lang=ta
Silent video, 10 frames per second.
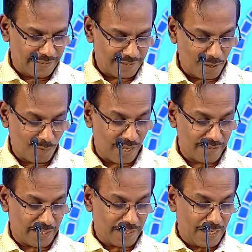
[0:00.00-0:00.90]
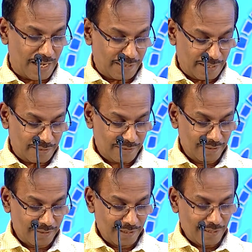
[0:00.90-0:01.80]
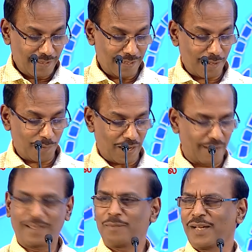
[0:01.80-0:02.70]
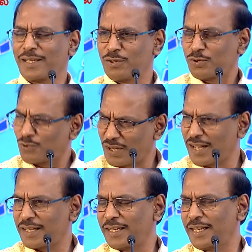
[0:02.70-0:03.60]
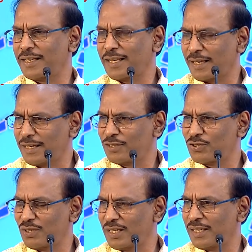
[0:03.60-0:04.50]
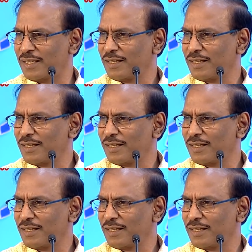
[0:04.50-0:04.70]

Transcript: கிருஷ்ணமார் ஜெகநாதன் சரி அப்புறம் அந்த அம்மா ஏதோ சொன்னாங்க என் கடன் சொல்லி